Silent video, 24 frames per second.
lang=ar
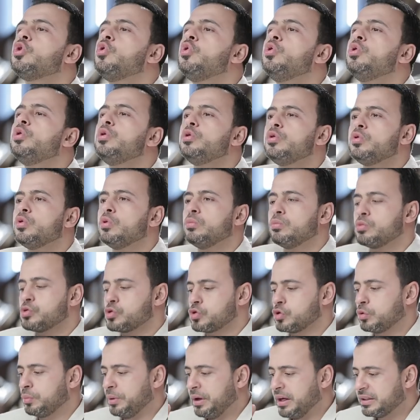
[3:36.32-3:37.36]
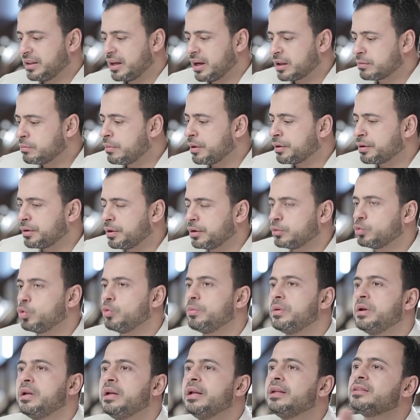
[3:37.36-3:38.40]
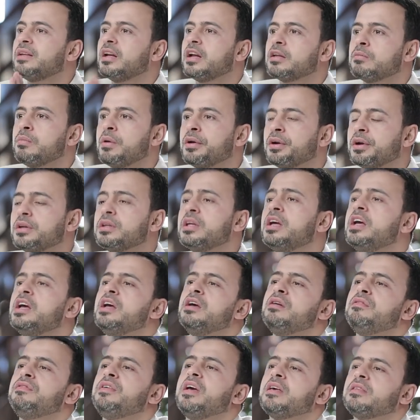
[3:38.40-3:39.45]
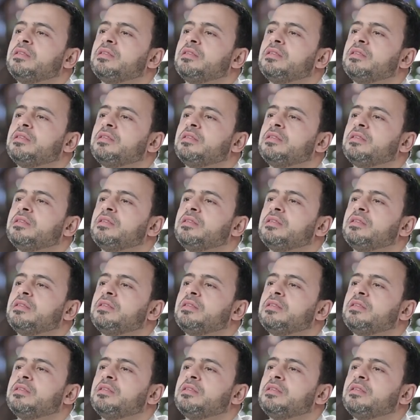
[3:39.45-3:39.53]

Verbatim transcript: كل يوم الصبح ثلاث مرات وبالليل ثلاث مرات في